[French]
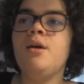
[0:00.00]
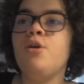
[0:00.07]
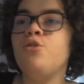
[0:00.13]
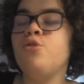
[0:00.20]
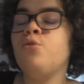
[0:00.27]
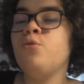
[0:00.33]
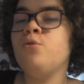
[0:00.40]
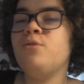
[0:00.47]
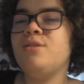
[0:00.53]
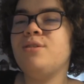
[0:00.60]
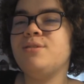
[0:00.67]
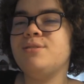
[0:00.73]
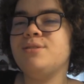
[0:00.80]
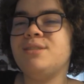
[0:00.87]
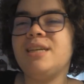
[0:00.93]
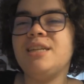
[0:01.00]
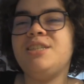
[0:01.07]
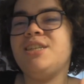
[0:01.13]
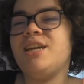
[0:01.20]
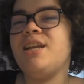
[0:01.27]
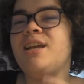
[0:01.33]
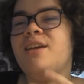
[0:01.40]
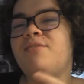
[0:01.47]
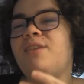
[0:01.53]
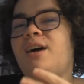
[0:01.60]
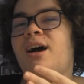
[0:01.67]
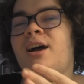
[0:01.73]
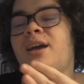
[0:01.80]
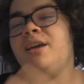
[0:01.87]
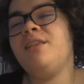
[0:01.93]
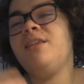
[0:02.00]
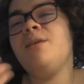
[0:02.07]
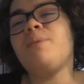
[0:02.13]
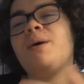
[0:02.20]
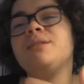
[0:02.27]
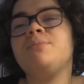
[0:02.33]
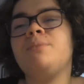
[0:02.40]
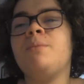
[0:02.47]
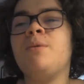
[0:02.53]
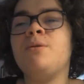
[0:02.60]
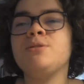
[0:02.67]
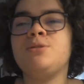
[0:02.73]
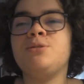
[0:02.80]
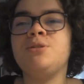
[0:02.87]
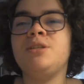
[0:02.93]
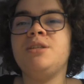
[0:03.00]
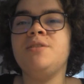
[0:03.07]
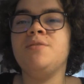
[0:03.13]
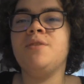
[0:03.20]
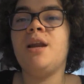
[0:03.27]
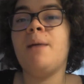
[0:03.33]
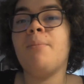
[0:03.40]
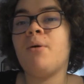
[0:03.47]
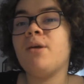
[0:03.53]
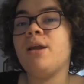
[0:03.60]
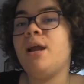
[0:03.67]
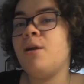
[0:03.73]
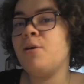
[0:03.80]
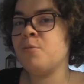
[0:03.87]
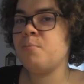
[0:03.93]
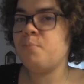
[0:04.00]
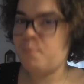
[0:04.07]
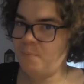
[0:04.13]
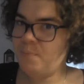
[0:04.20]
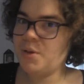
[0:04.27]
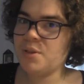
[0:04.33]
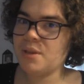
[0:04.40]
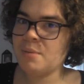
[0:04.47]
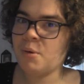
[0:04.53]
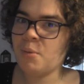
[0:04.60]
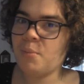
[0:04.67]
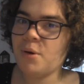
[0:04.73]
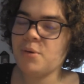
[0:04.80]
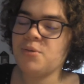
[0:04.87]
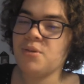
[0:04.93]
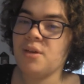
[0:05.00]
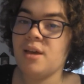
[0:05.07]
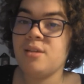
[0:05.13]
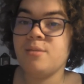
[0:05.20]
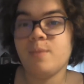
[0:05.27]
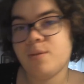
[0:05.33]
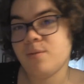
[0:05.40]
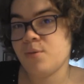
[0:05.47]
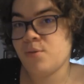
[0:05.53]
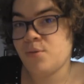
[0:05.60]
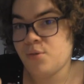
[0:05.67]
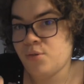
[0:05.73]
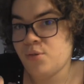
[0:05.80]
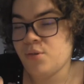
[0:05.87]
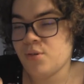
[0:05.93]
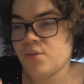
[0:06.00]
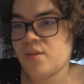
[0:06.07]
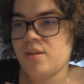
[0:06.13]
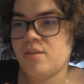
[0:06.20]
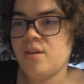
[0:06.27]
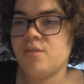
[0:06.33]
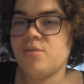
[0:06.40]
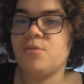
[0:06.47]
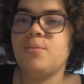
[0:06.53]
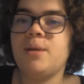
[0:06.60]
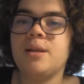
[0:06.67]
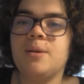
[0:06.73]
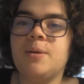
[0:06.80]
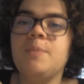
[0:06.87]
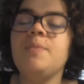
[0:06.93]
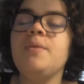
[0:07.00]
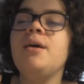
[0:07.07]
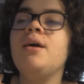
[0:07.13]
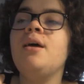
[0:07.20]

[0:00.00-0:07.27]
Donc cette chaîne va aider principalement ceux qui veulent apprendre la langue notamment portugaise, parce que je suis dans cette section maintenant,